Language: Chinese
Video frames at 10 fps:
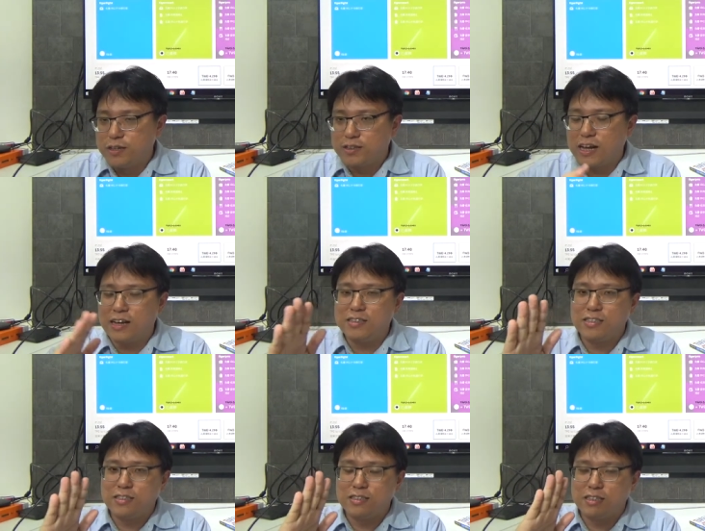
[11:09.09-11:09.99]
当然
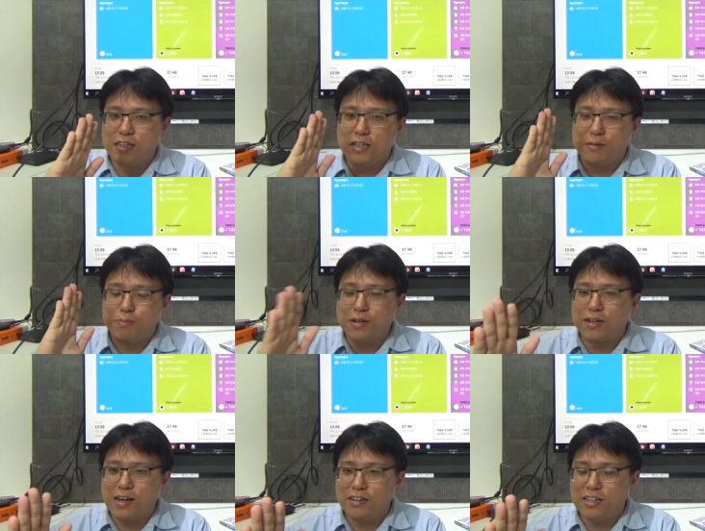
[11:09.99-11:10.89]
是以不可
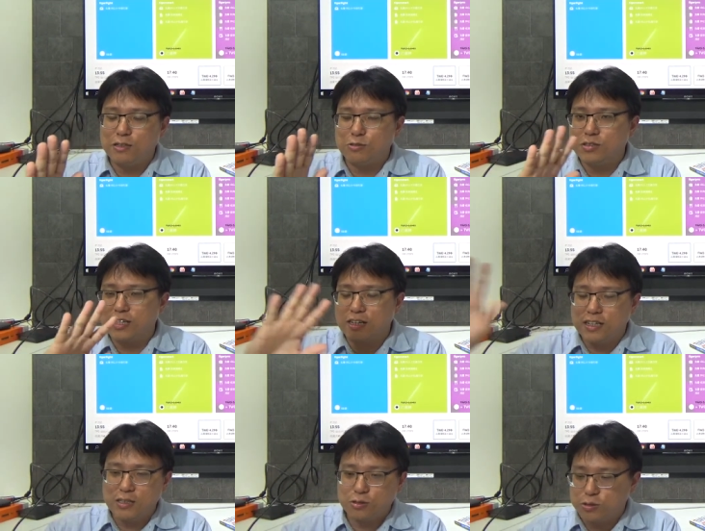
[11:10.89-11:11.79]
抗力素那个
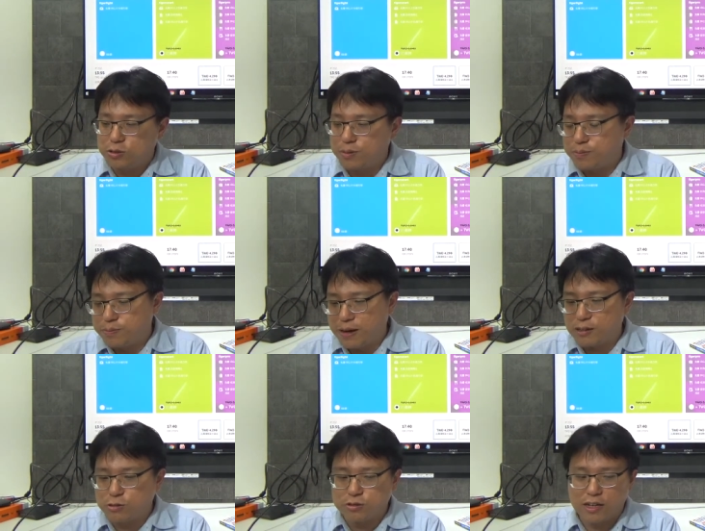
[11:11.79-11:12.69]
因素排
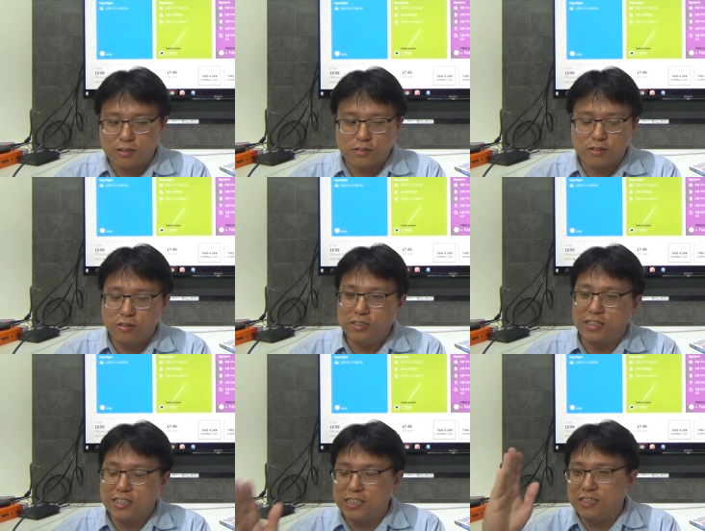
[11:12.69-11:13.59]
除掉，就是说你
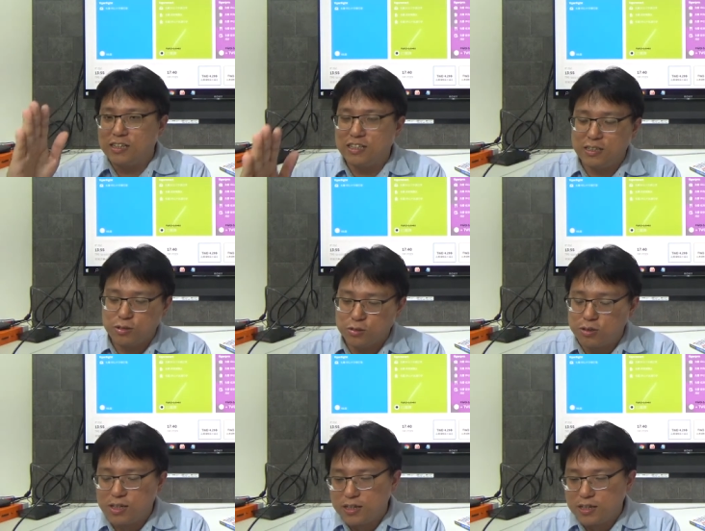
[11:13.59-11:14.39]
个人因素，